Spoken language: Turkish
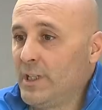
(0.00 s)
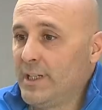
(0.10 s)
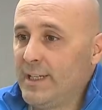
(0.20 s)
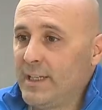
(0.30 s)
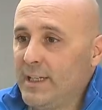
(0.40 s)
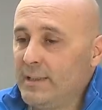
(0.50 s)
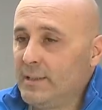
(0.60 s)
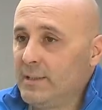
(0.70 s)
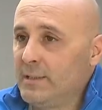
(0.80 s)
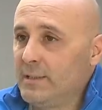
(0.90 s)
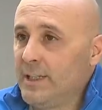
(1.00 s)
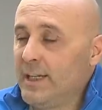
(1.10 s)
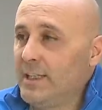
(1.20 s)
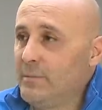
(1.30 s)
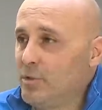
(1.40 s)
kadar erken
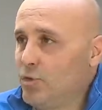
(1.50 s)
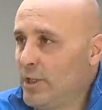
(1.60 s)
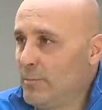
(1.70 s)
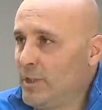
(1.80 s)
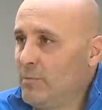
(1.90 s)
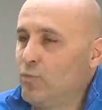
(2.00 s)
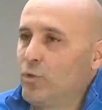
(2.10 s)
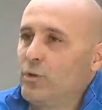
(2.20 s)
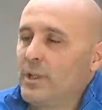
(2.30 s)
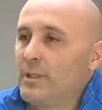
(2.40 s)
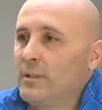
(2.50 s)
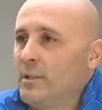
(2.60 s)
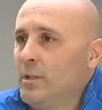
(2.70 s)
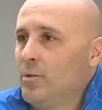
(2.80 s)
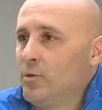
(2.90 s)
geldiğimiz dönemden bu yana
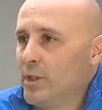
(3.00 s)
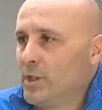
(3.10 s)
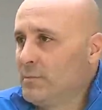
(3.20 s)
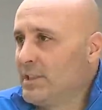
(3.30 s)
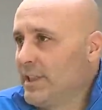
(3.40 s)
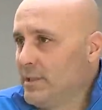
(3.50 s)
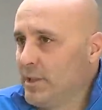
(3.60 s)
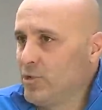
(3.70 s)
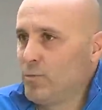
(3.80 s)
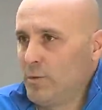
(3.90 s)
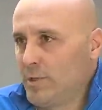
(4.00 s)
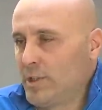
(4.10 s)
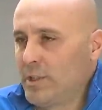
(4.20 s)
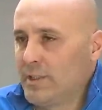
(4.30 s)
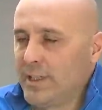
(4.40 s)
oynadığımız 7 maç kupa
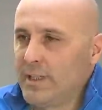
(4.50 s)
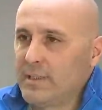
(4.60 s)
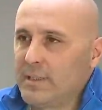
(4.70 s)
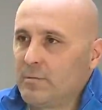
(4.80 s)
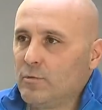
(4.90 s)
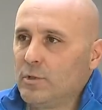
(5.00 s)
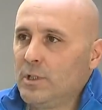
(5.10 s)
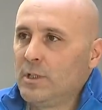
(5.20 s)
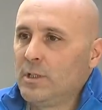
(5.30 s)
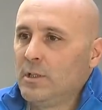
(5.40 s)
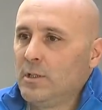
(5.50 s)
maçını da sayarsak bunda.